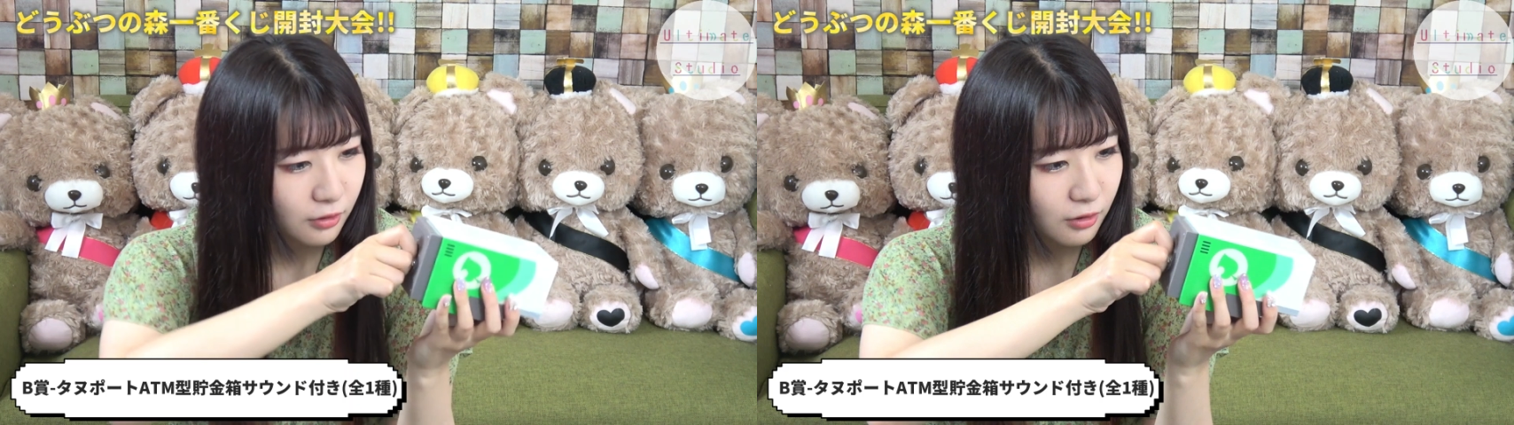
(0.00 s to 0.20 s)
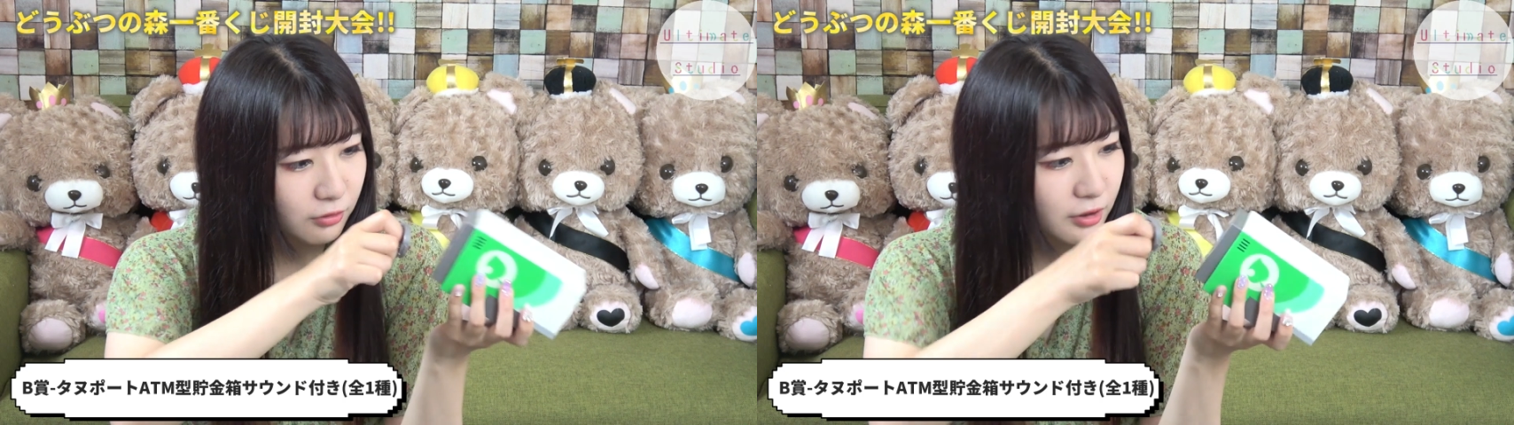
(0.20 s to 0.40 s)

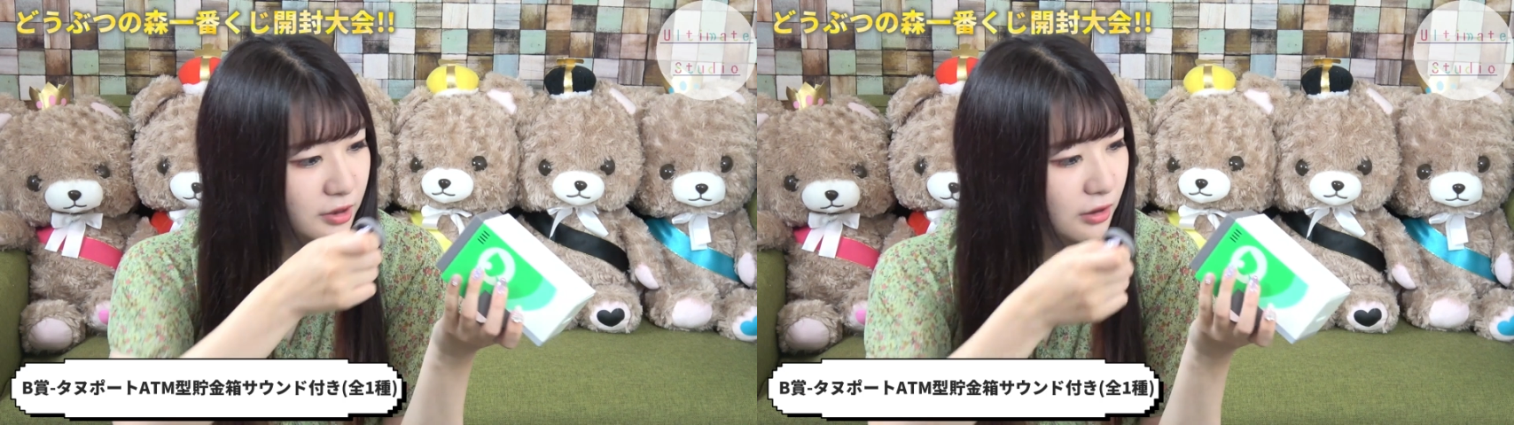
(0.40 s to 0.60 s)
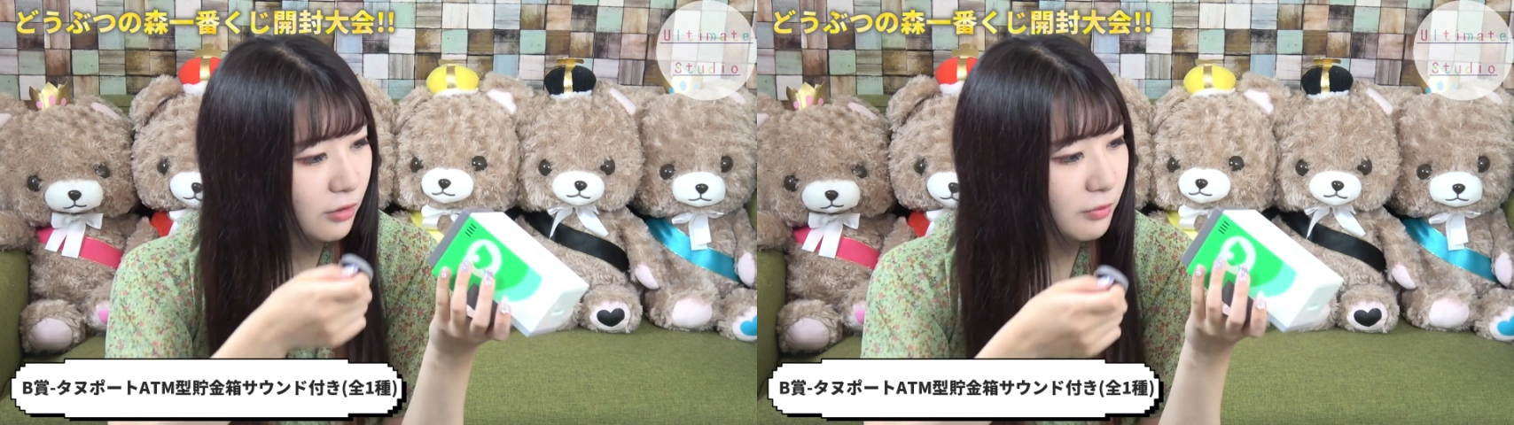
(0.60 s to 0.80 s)
あこれ
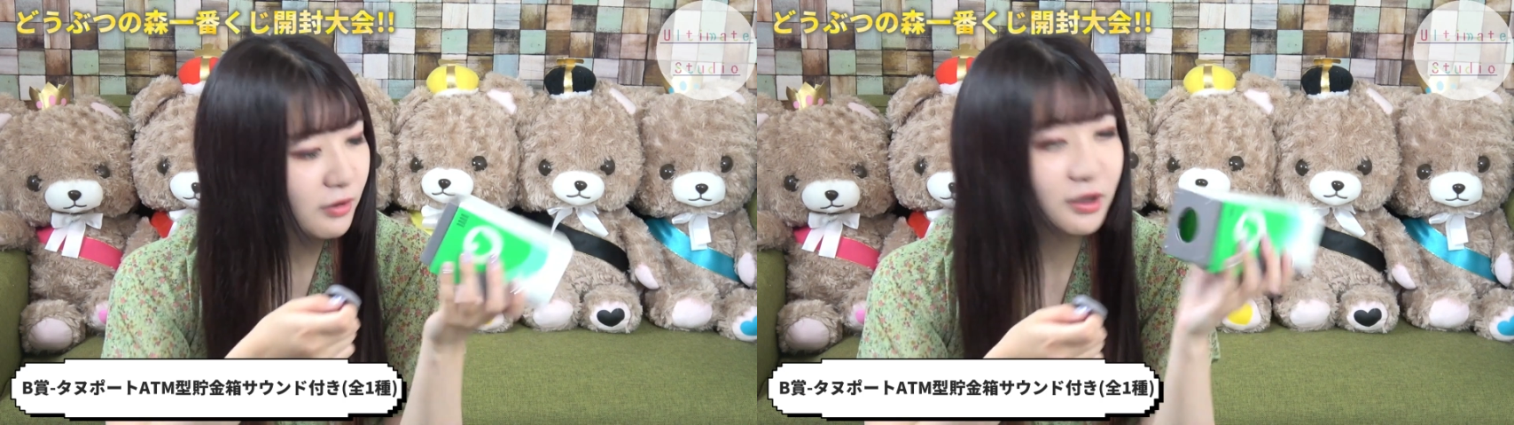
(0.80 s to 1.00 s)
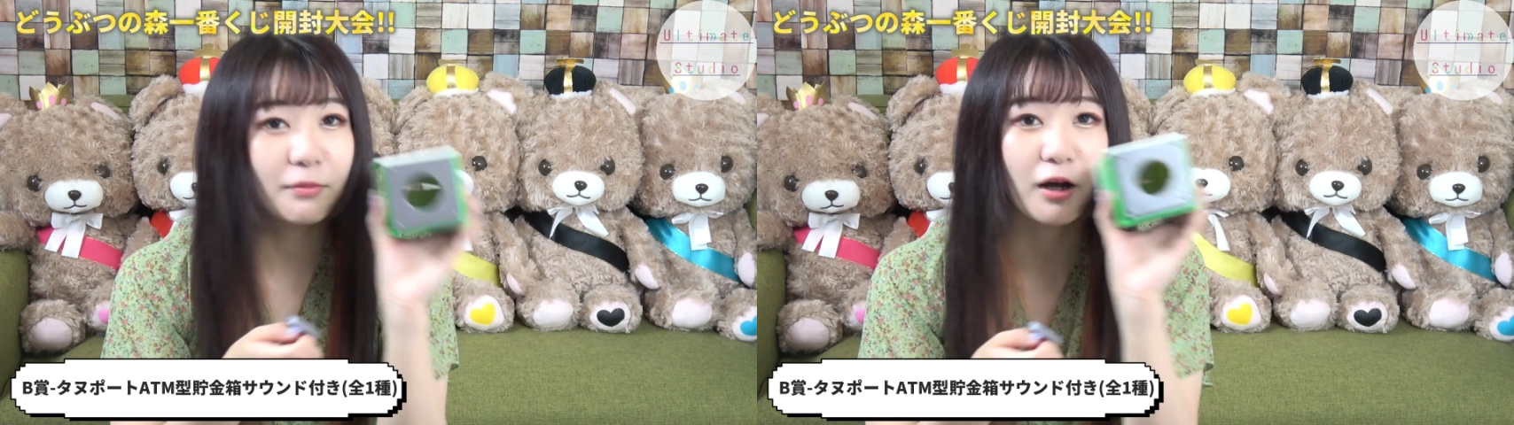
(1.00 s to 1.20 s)
下を
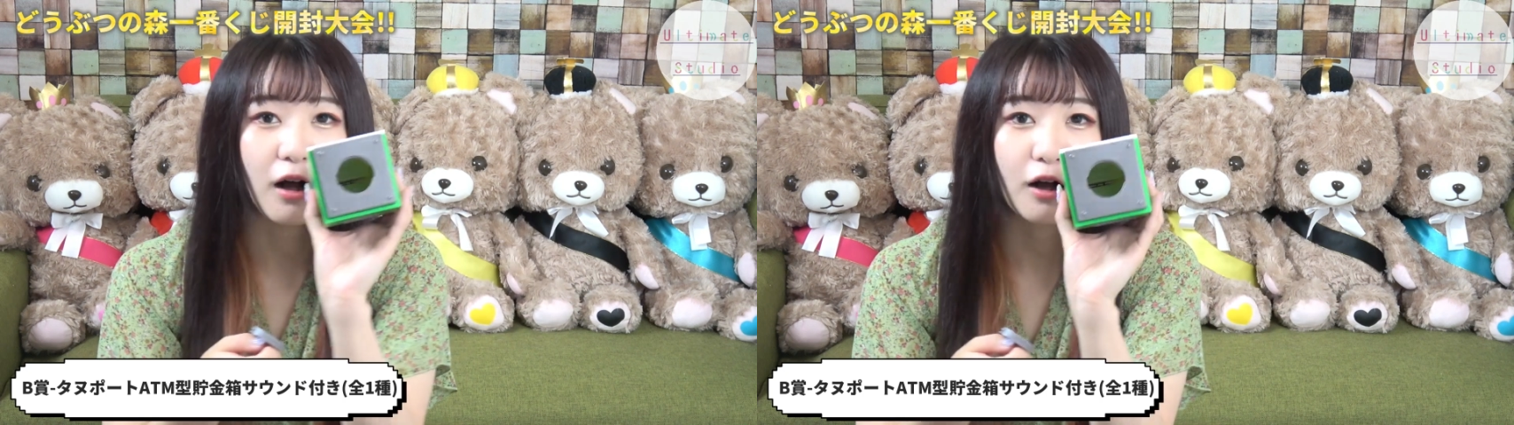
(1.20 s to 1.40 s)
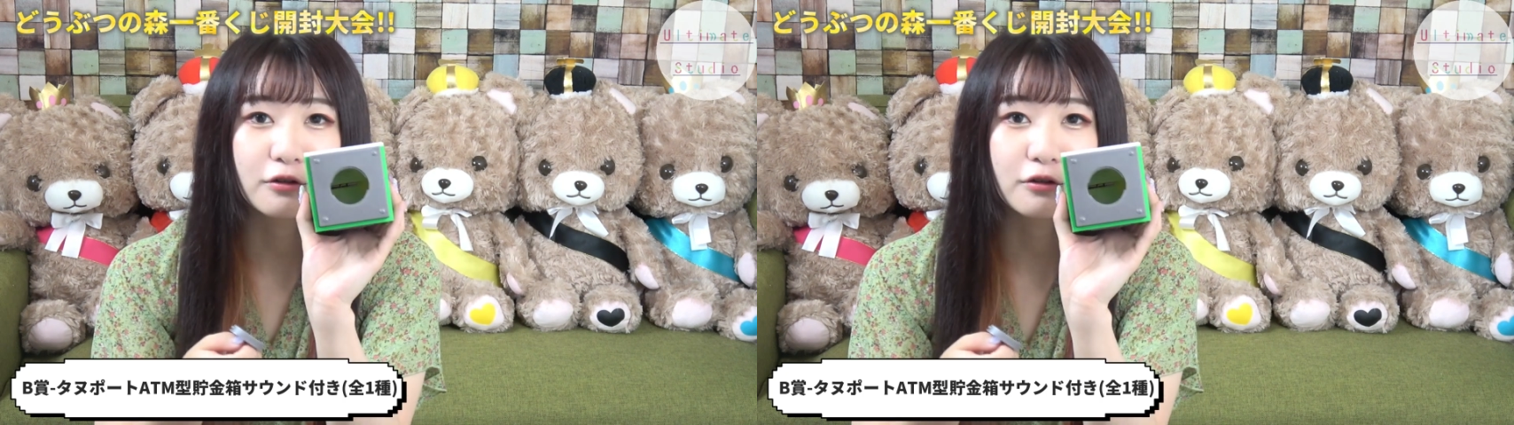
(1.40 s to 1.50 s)
回せば開